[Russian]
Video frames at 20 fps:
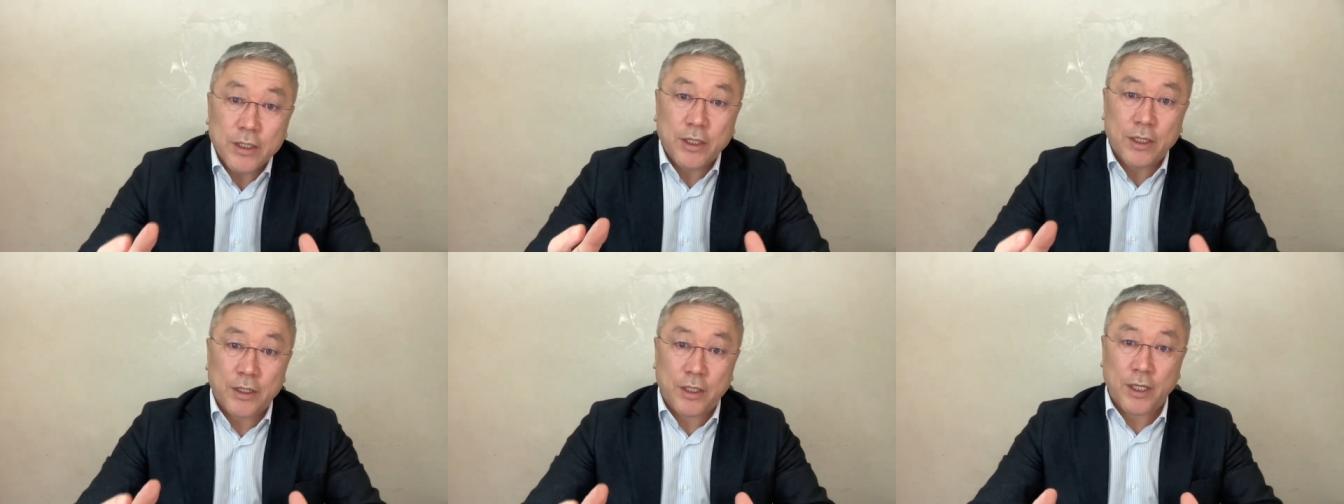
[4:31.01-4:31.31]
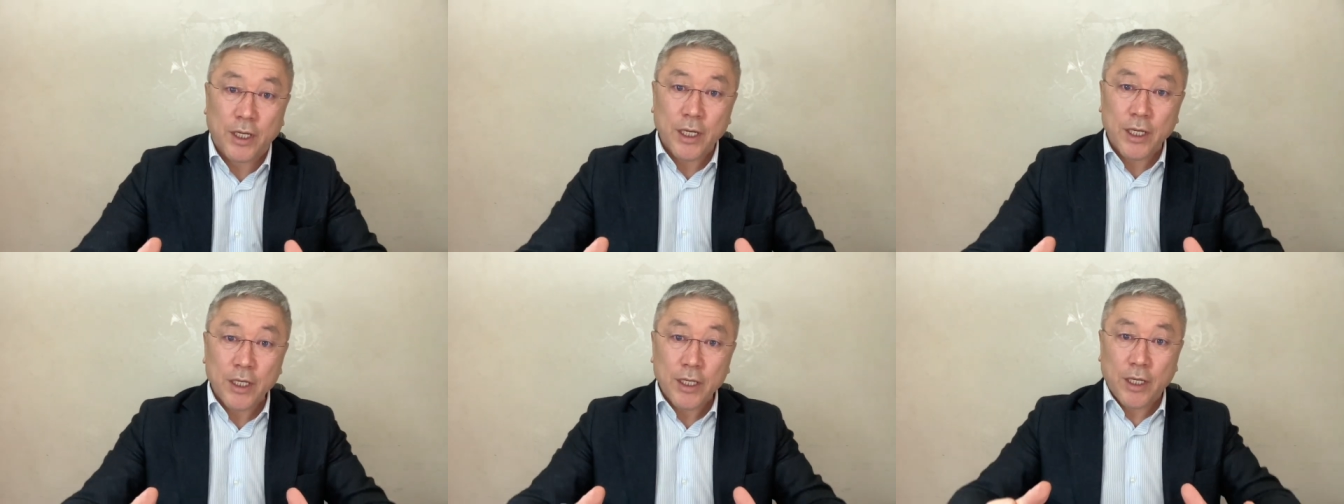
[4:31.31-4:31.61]

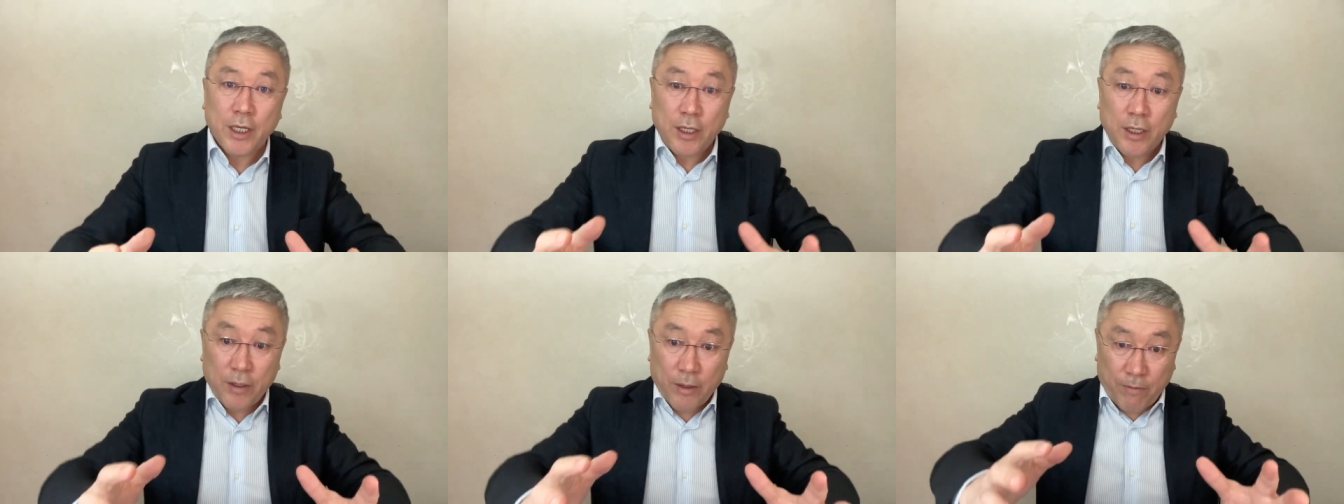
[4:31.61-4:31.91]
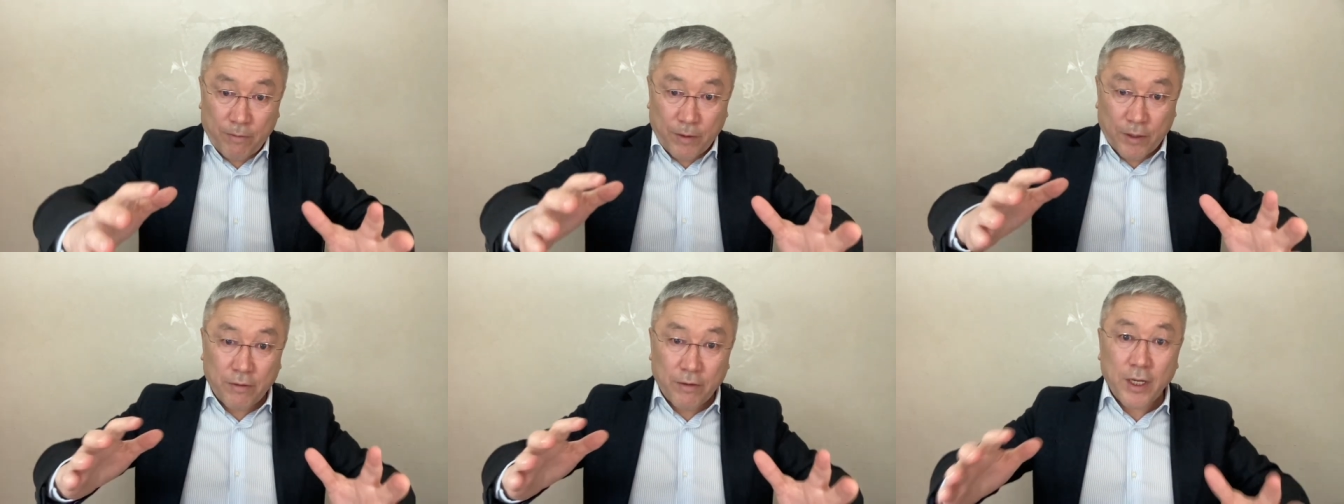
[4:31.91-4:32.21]
детей,
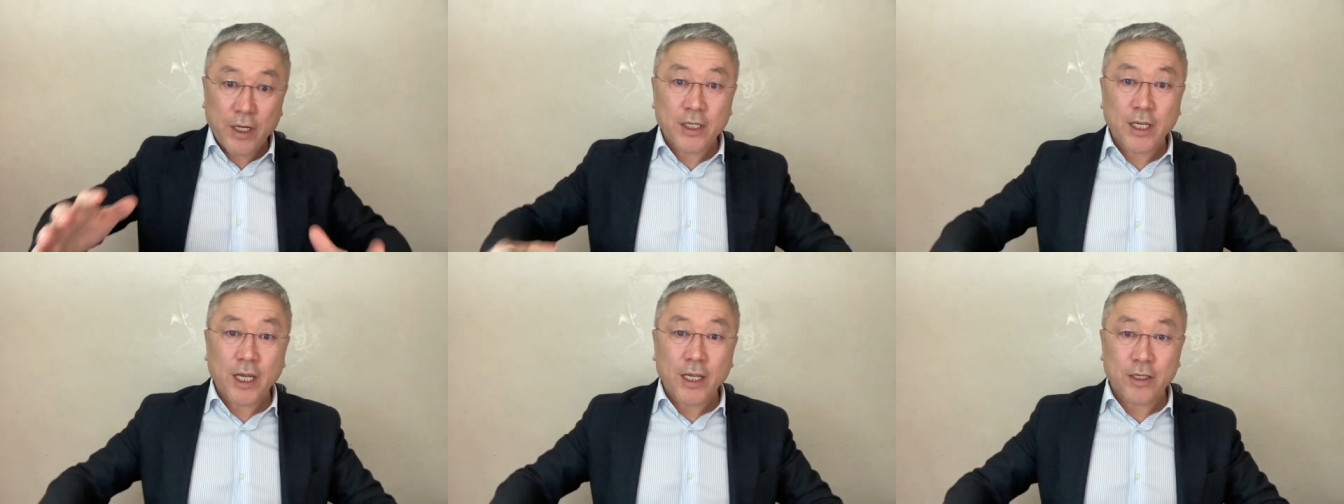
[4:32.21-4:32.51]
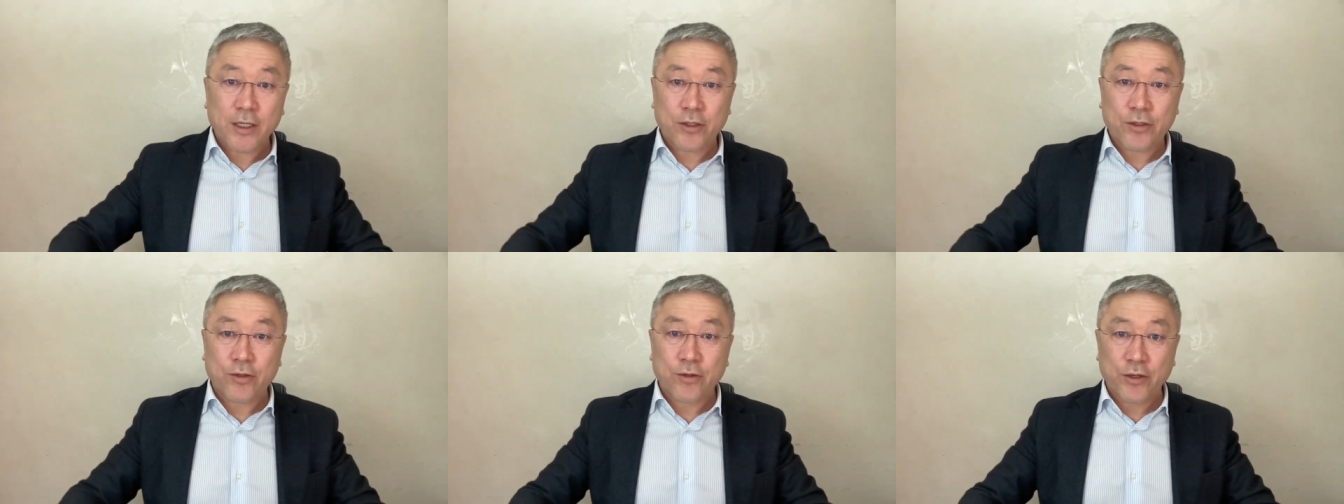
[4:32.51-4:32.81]

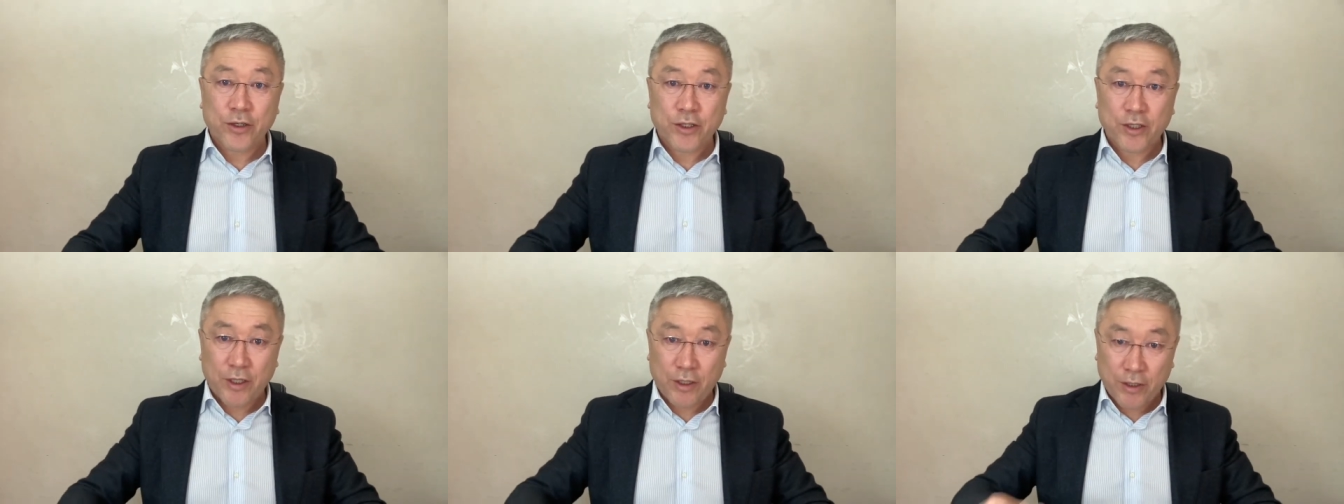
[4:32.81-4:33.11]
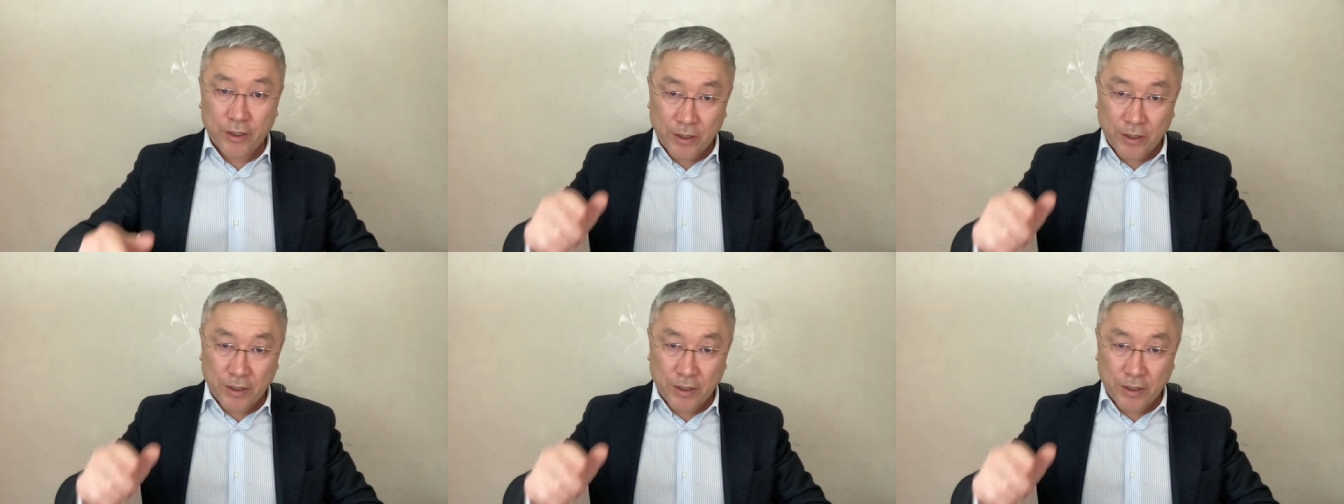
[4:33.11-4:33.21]
возвращайте срочно.